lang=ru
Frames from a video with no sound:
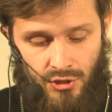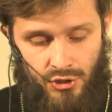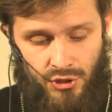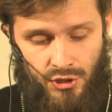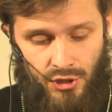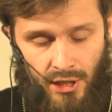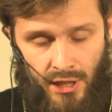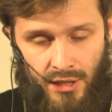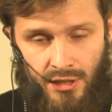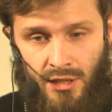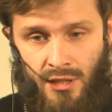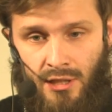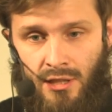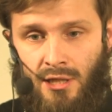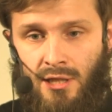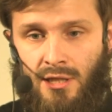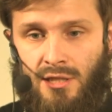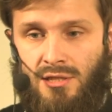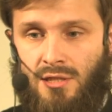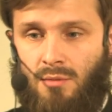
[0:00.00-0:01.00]
желание
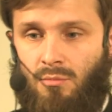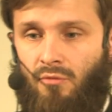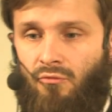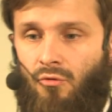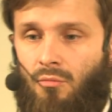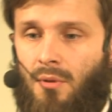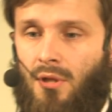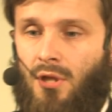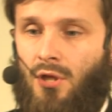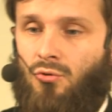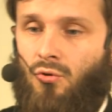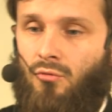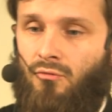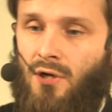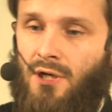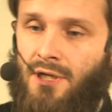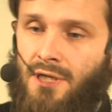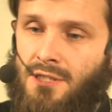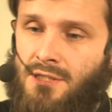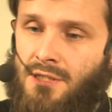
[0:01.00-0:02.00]
самого
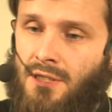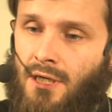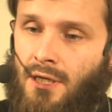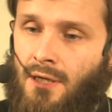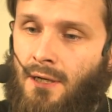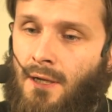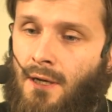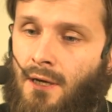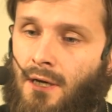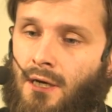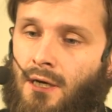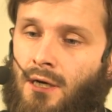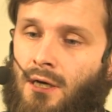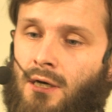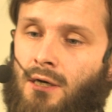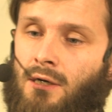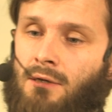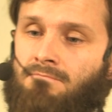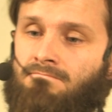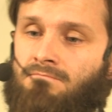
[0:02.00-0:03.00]
молодого лидера
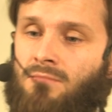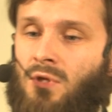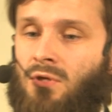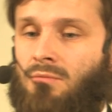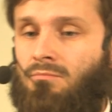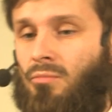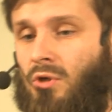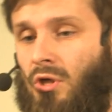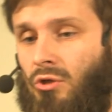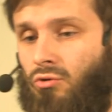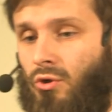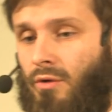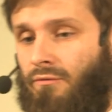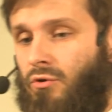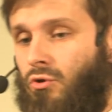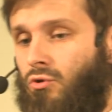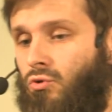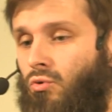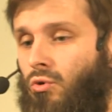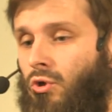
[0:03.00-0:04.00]
который
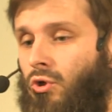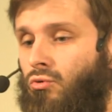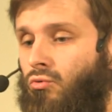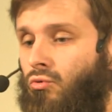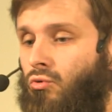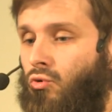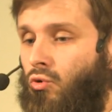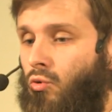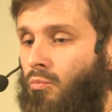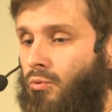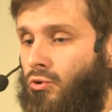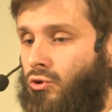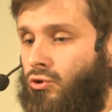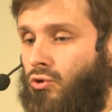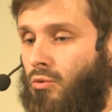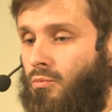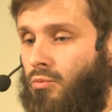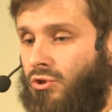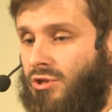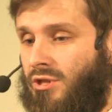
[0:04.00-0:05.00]
ведет ту или иную группу,
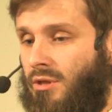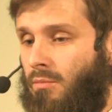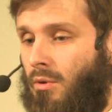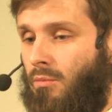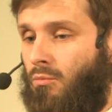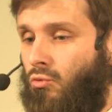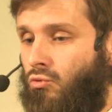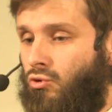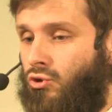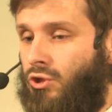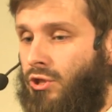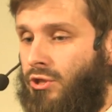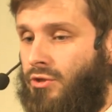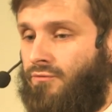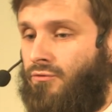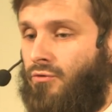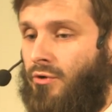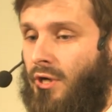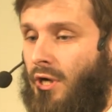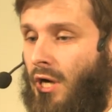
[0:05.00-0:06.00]
чтобы самому жить
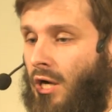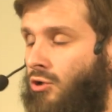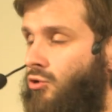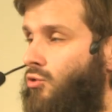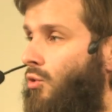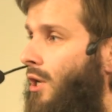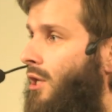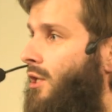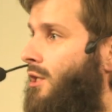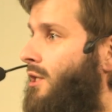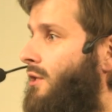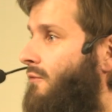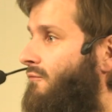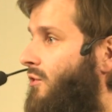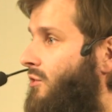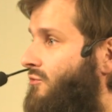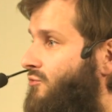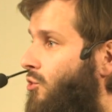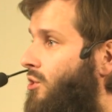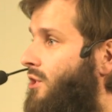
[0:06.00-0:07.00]
в, актуаль...
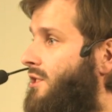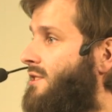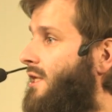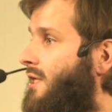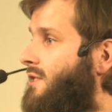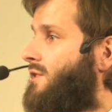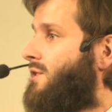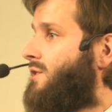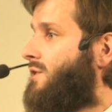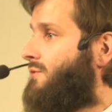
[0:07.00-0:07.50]
в актуализации